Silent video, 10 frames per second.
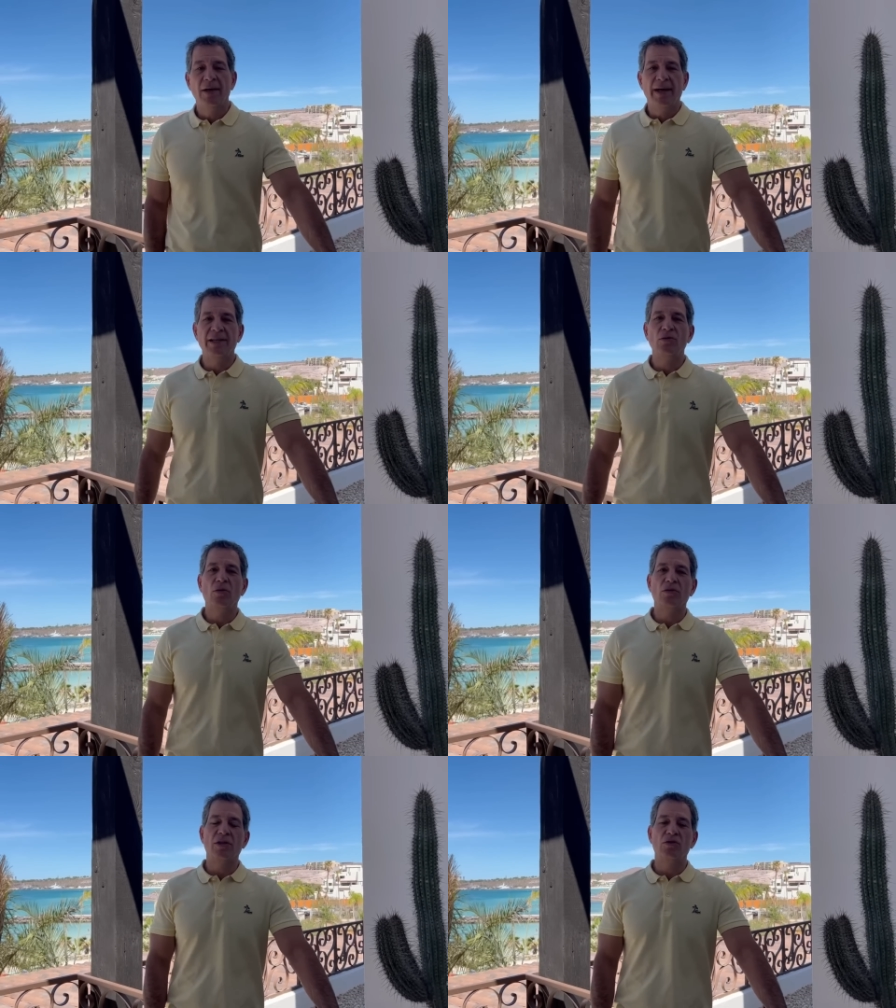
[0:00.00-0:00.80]
es un
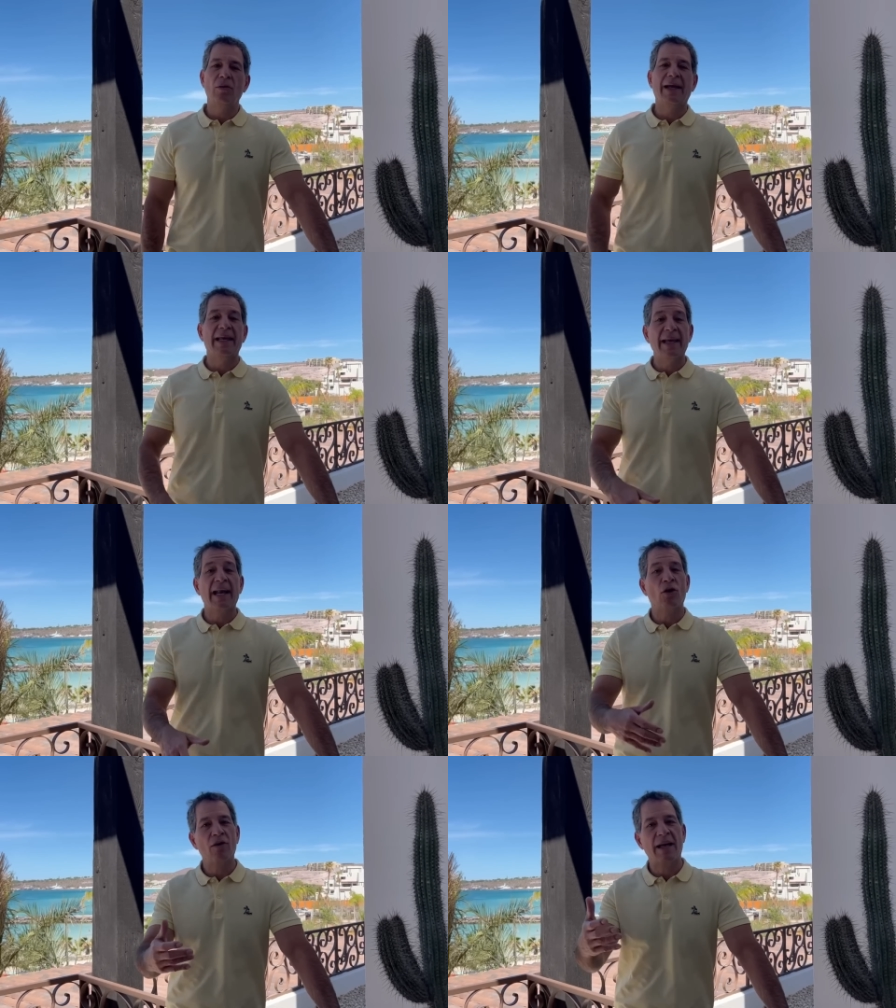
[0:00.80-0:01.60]
Cruz Azul que ya
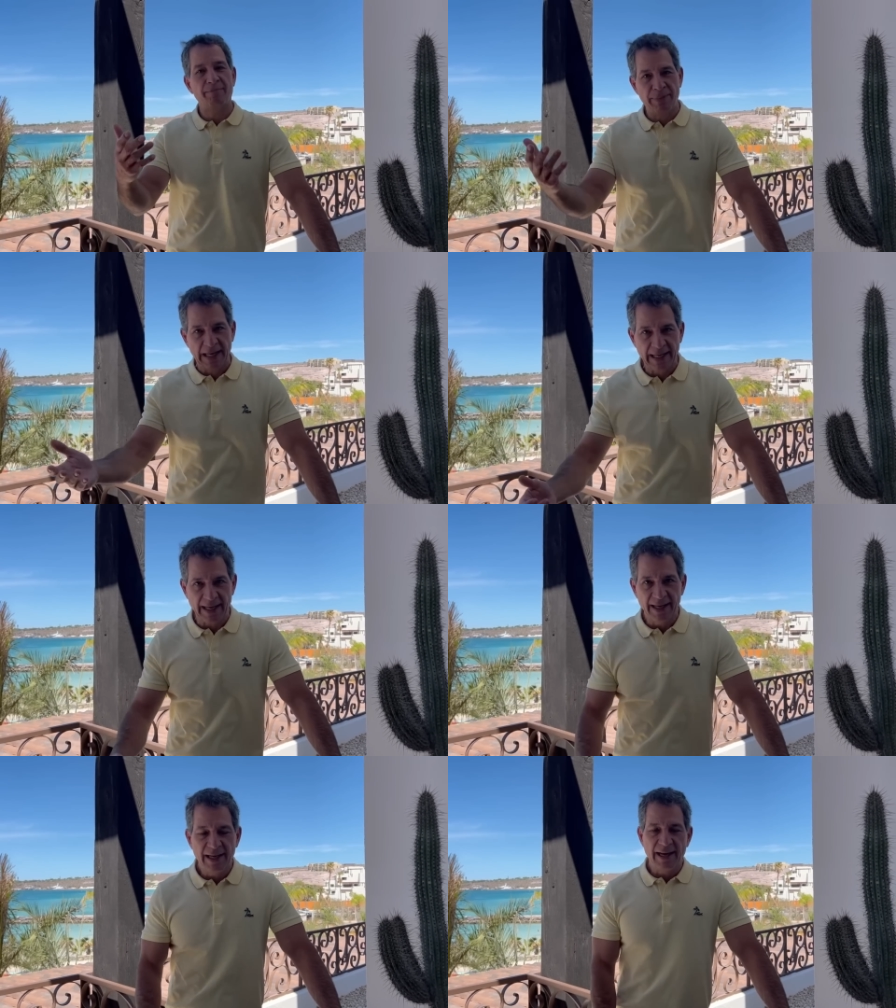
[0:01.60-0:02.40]
no da
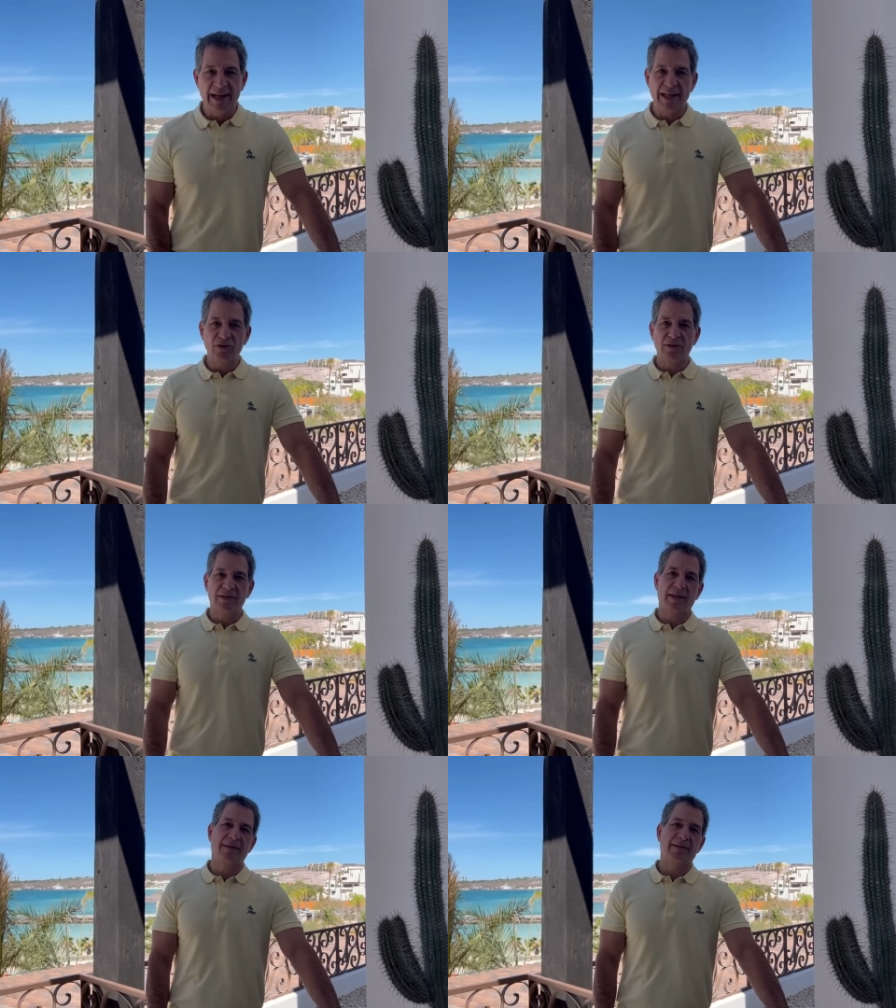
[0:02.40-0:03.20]
pena y de eso
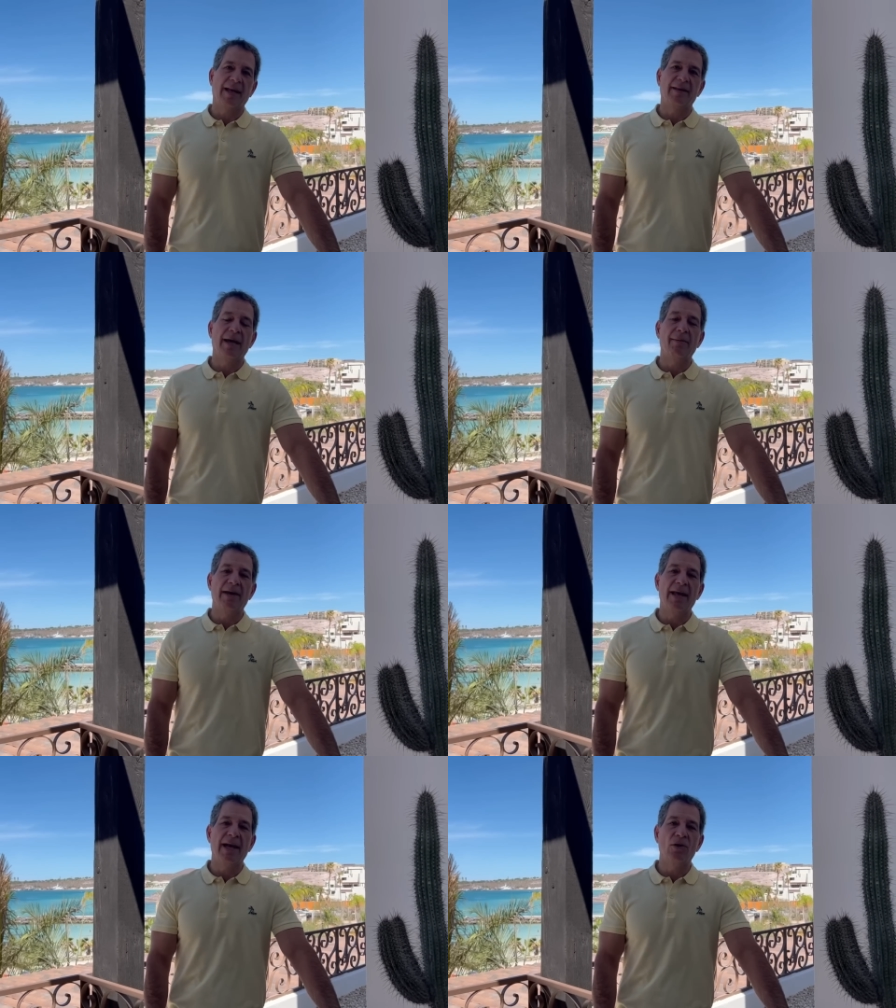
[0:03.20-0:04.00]
se trataba
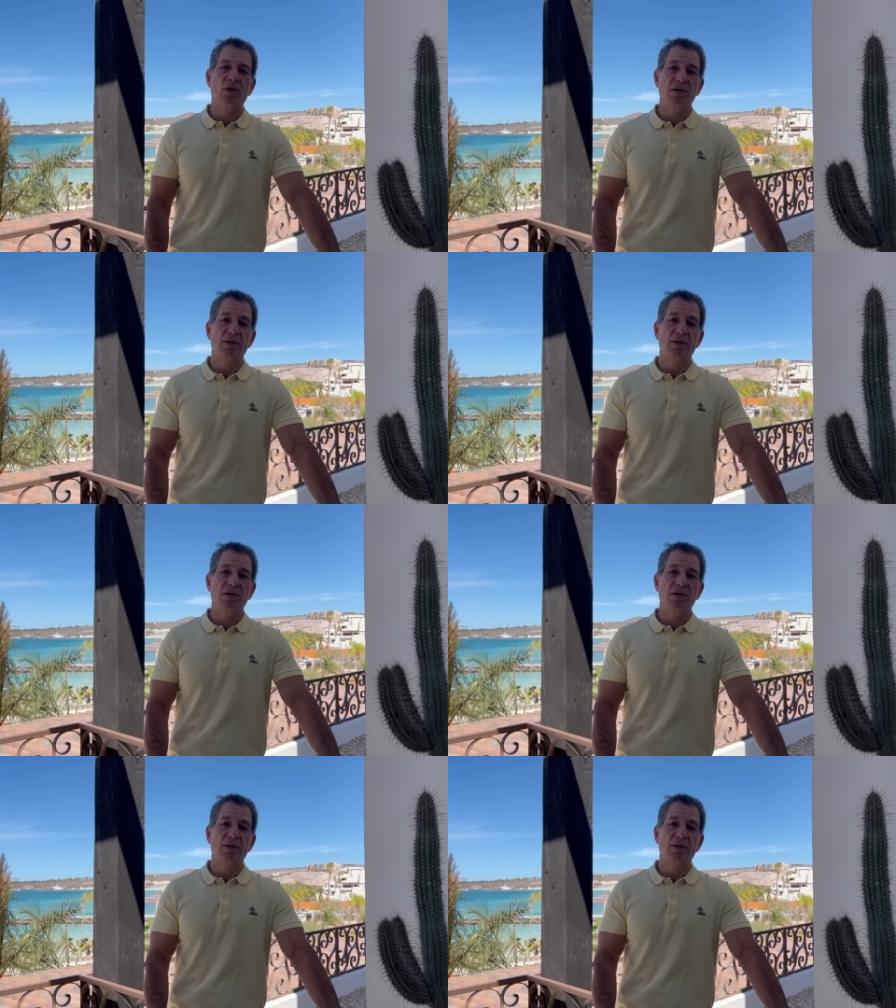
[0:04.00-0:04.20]
ya, ¿no?